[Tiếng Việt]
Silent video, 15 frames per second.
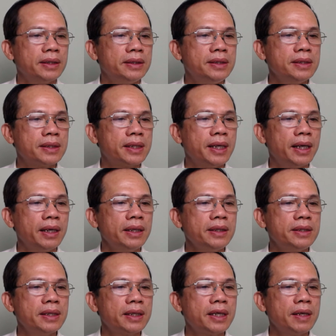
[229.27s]
Dự kiến
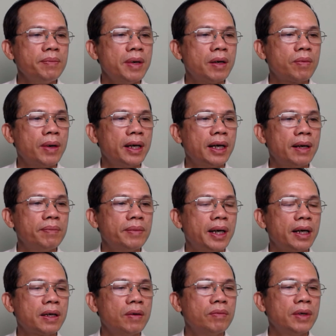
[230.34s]
trước khi bước qua năm
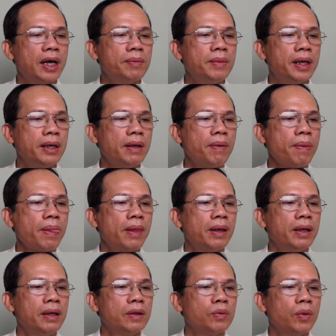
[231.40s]
2020,
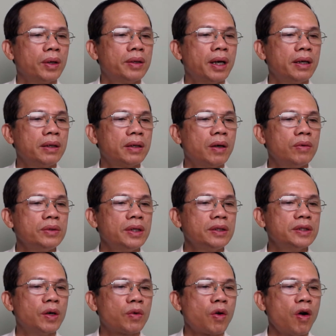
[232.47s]
tuổi thân không những
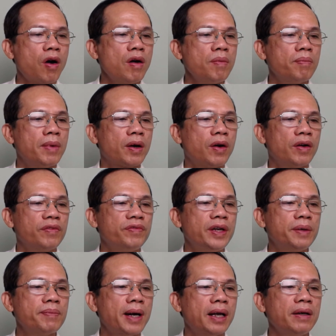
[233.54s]
giàu có mà còn
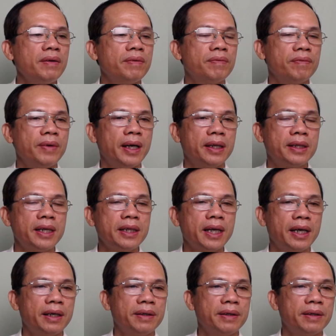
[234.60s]
viên mãn về tinh thần.